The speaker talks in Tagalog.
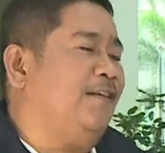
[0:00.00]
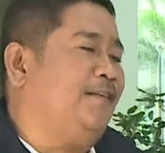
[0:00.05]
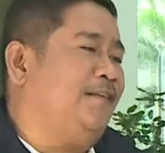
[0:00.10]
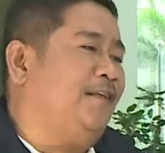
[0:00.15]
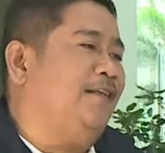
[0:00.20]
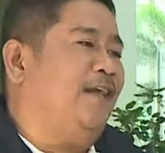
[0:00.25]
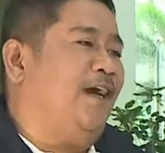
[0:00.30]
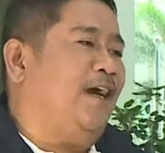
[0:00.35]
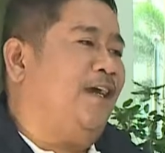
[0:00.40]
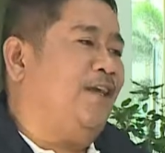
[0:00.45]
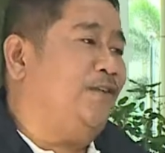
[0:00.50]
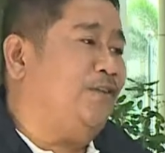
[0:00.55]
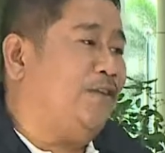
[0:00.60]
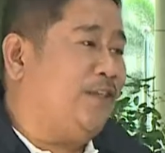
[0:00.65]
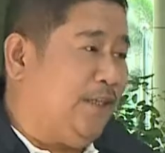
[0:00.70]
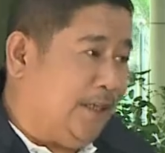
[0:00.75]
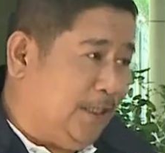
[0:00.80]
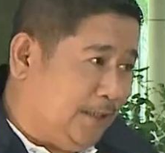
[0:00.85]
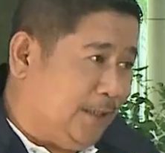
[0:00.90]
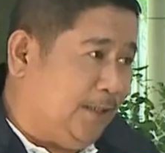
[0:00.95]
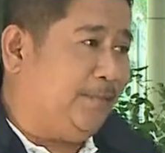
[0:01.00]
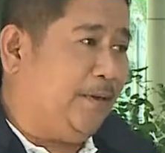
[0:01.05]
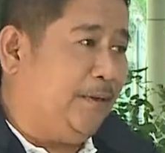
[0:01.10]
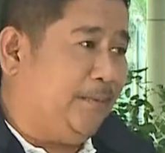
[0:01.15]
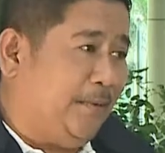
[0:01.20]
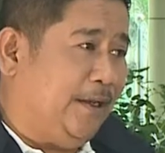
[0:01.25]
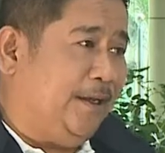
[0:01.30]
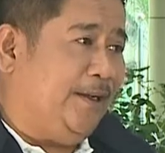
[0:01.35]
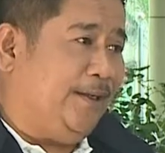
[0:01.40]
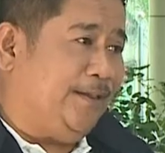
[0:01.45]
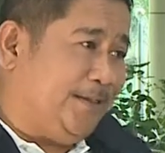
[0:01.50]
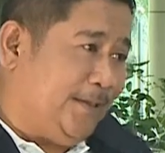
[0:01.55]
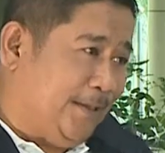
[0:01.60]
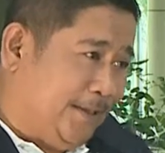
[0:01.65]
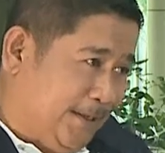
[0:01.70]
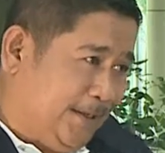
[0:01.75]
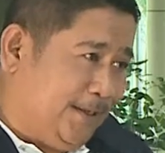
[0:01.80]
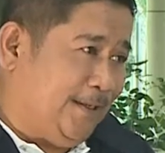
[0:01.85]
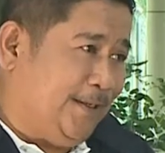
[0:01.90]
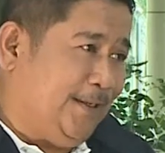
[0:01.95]
atin, ah, Wha- ayusin what- natin papeles
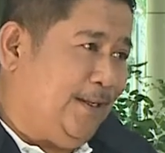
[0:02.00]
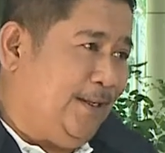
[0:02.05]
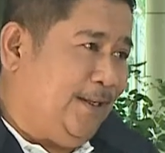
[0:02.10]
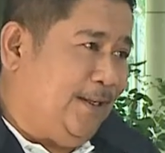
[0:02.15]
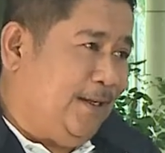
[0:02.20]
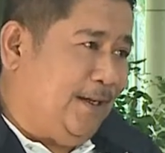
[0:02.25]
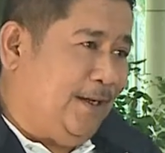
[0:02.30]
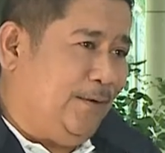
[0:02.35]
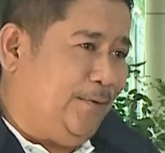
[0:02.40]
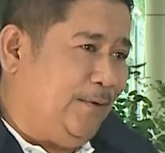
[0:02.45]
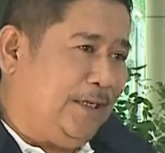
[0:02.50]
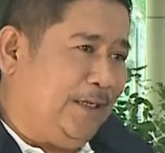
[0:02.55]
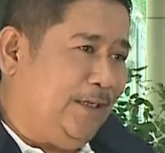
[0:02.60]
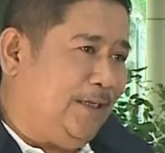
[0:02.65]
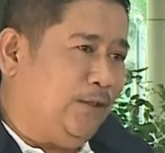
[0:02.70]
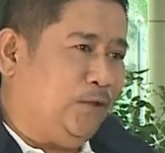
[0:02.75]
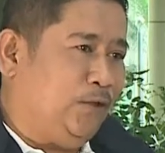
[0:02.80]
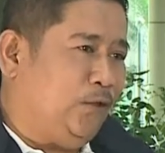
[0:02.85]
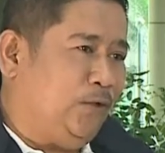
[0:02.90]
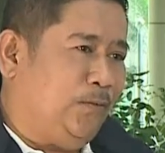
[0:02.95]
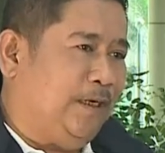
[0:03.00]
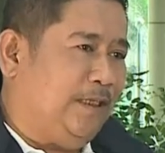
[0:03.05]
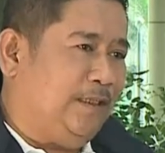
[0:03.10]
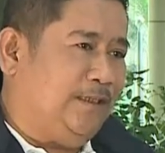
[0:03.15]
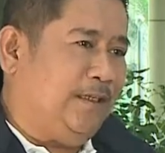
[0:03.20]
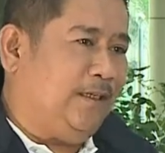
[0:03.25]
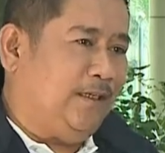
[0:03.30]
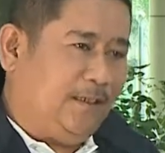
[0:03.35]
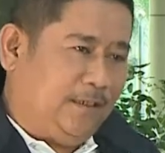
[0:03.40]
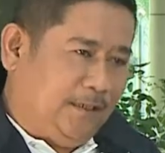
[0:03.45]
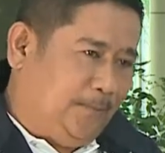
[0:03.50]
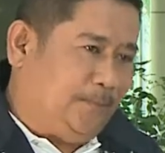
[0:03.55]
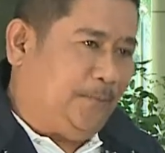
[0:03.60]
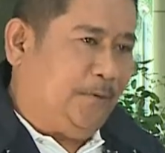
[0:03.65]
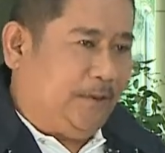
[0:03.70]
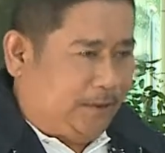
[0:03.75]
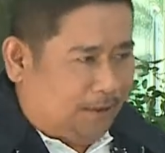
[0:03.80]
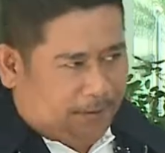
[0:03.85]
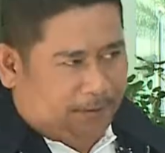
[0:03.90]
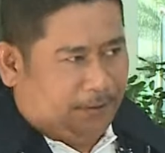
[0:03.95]
nila. Uh, we cannot automatically
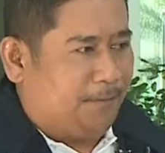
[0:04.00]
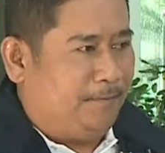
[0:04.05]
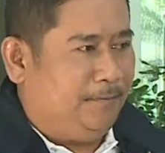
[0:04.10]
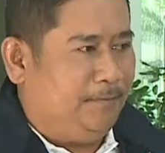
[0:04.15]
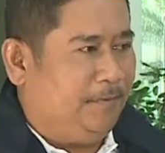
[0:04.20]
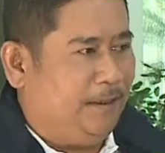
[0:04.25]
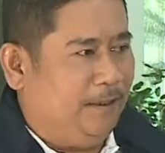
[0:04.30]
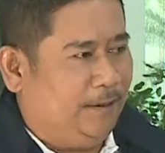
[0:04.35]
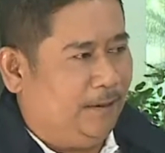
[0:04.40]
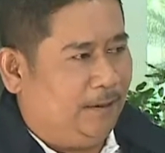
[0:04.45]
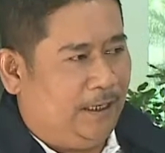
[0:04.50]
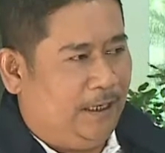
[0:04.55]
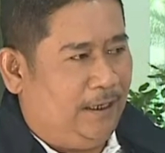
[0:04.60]
deport them. Uh, Why